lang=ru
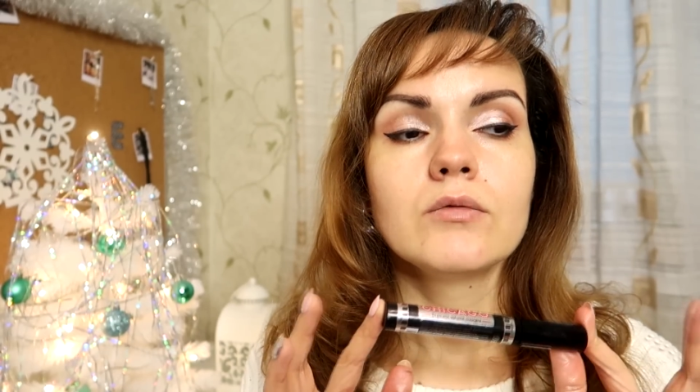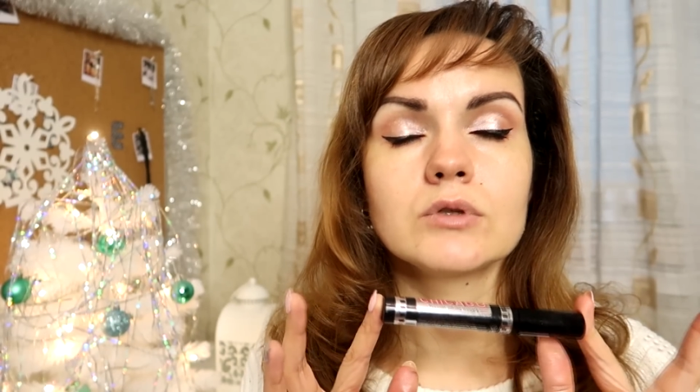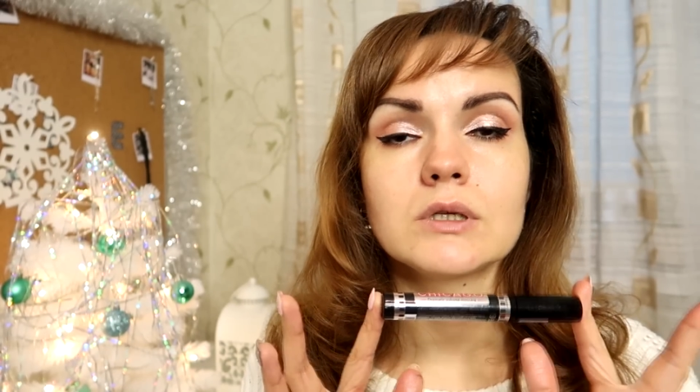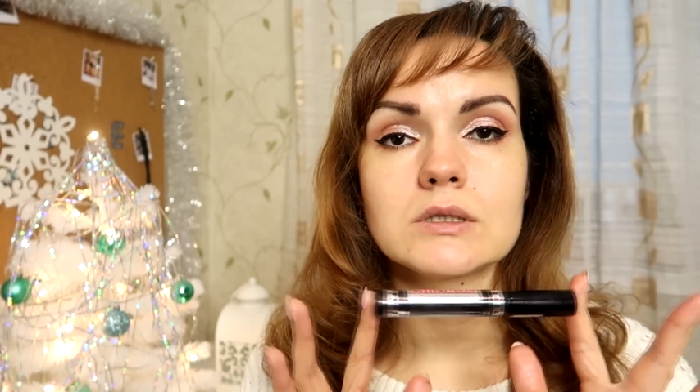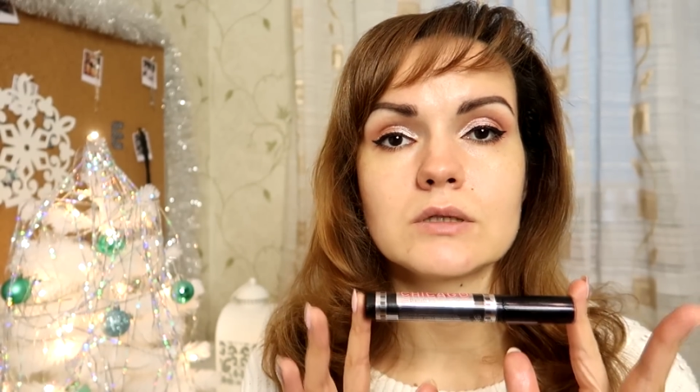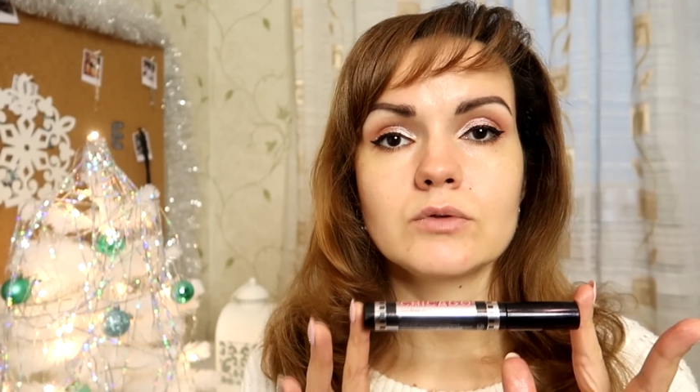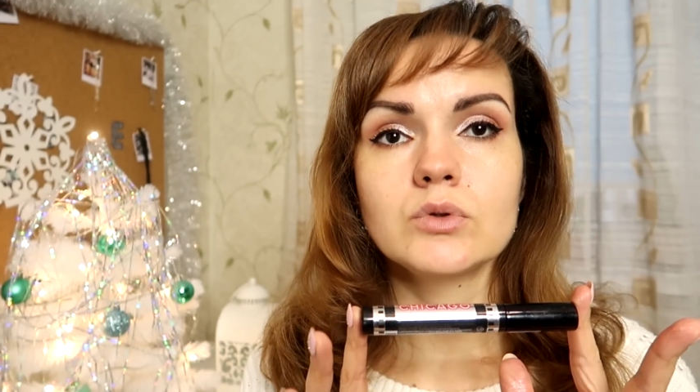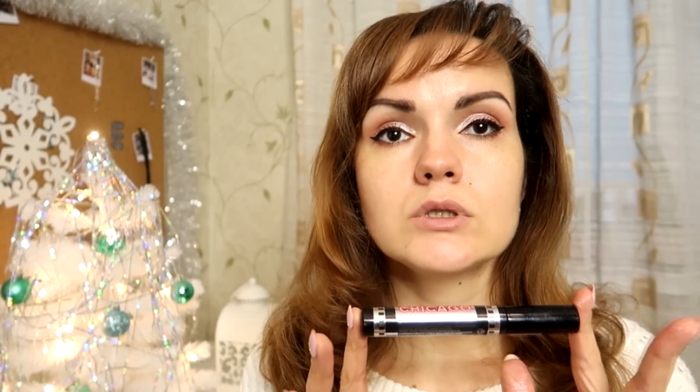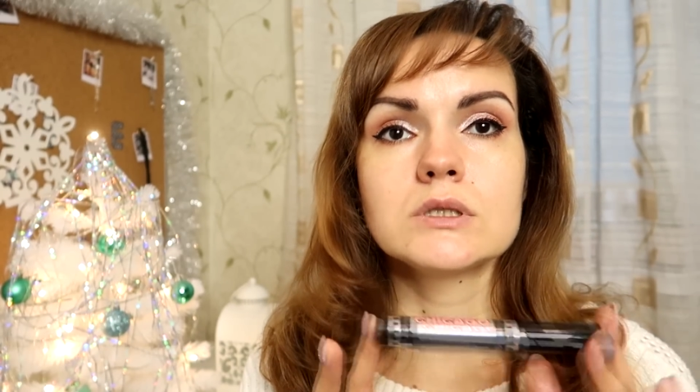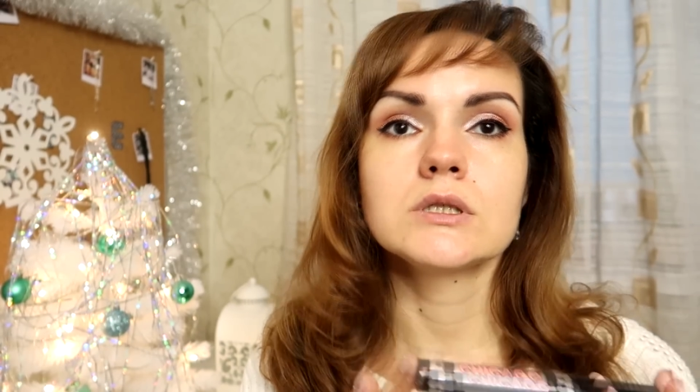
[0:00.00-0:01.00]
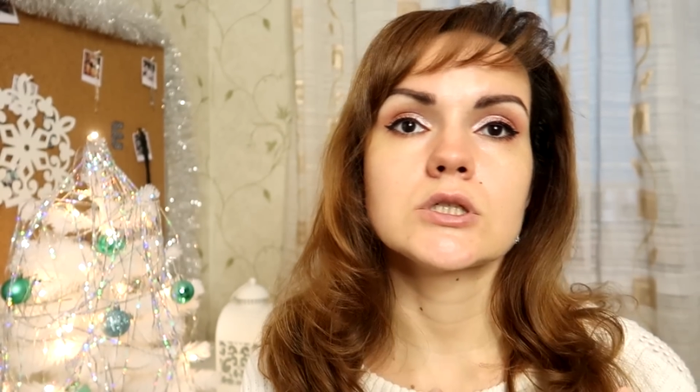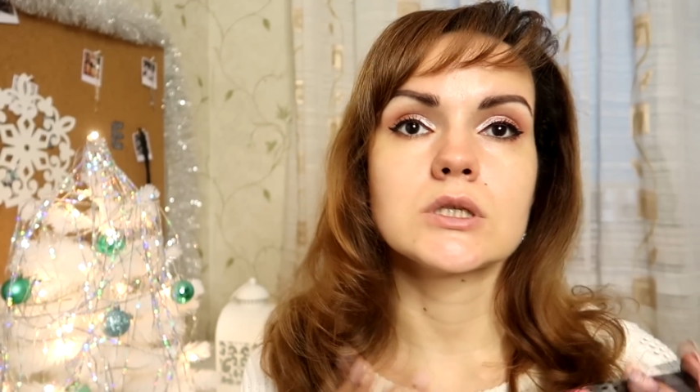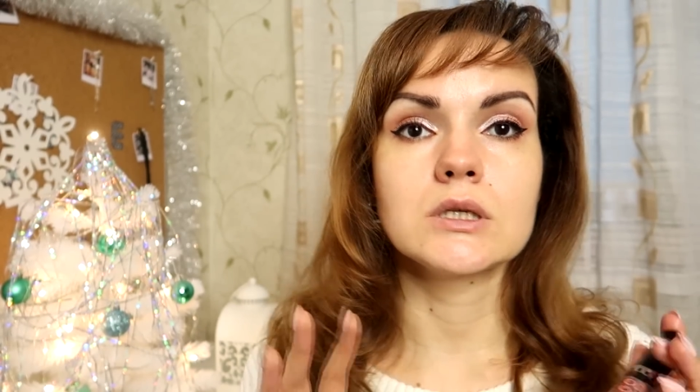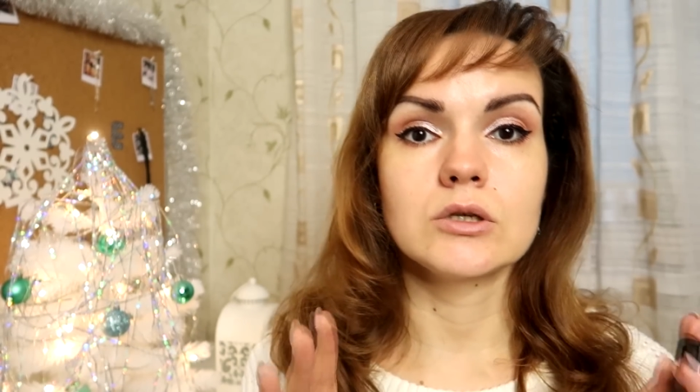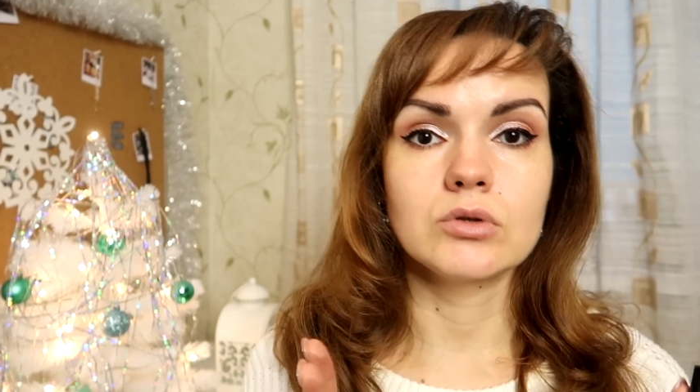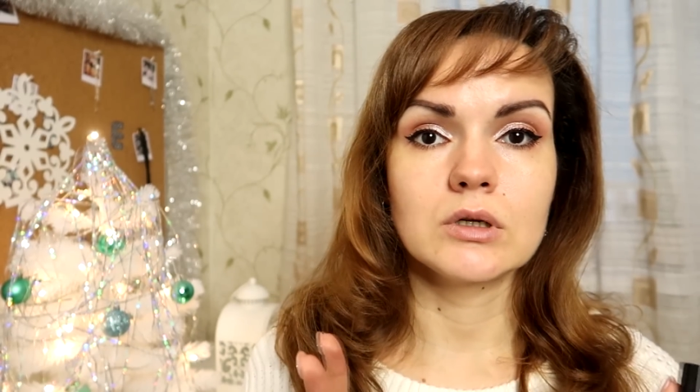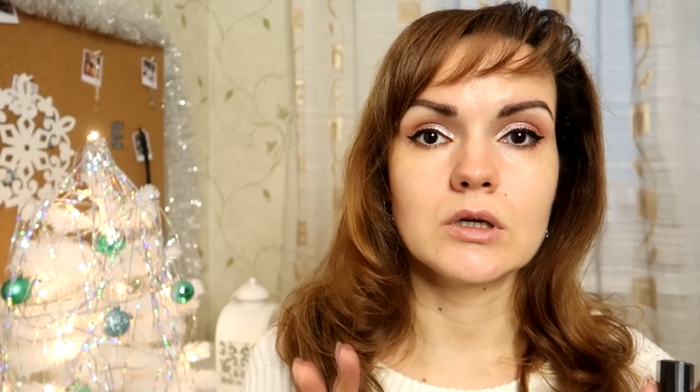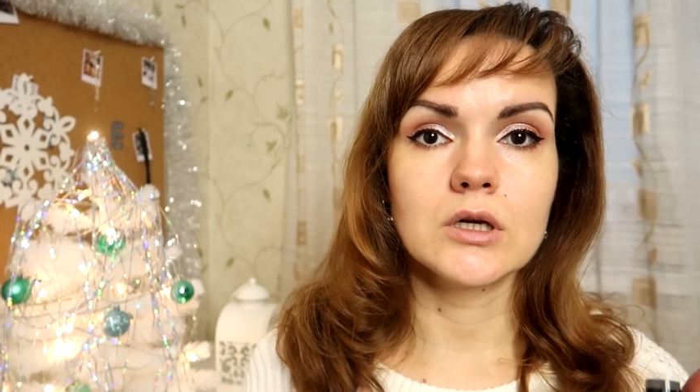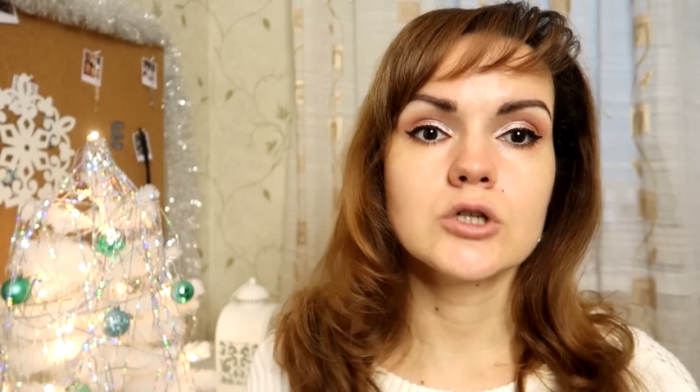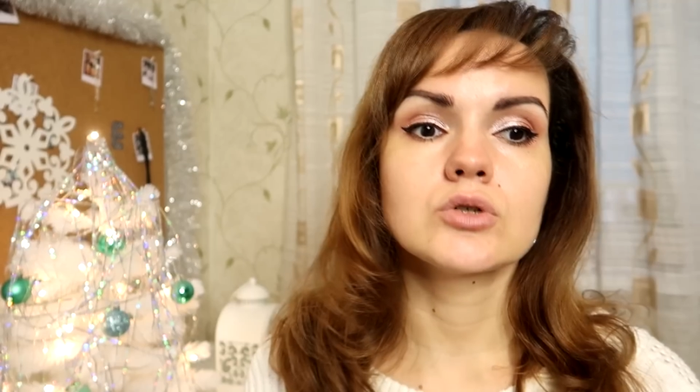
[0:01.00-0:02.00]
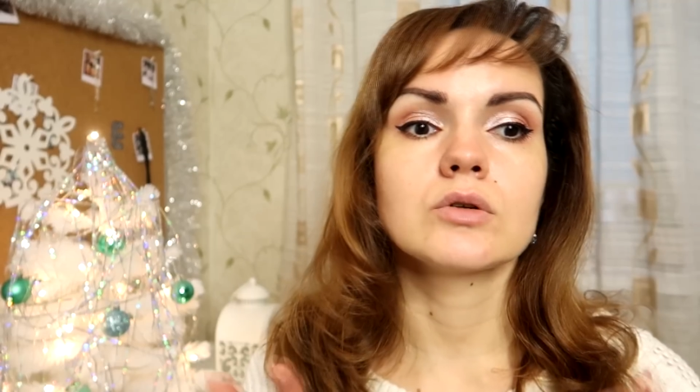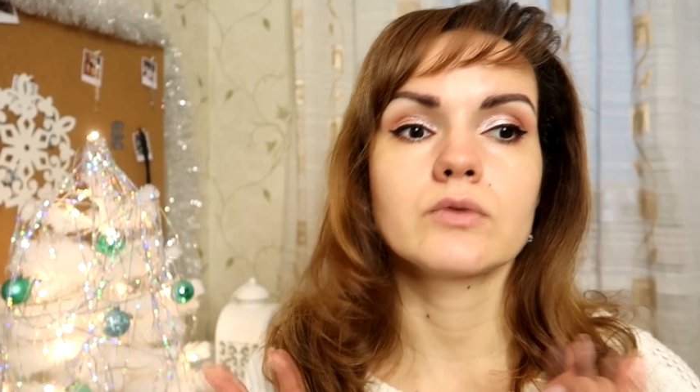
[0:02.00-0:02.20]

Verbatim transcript: Вот я завью реснички, ее накрашу,